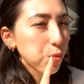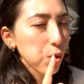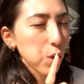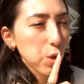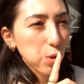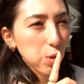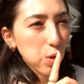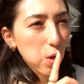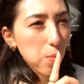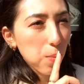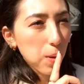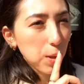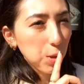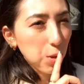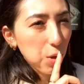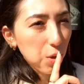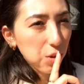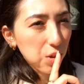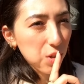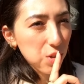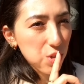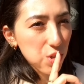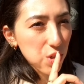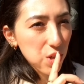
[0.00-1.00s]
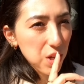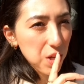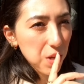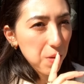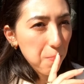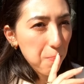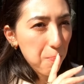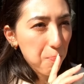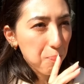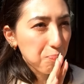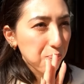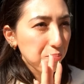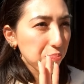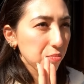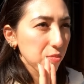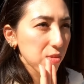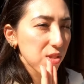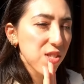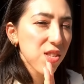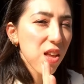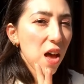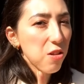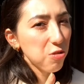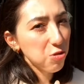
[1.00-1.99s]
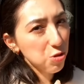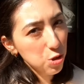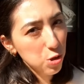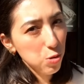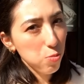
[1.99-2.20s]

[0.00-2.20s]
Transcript: eu dou uma nota de 7.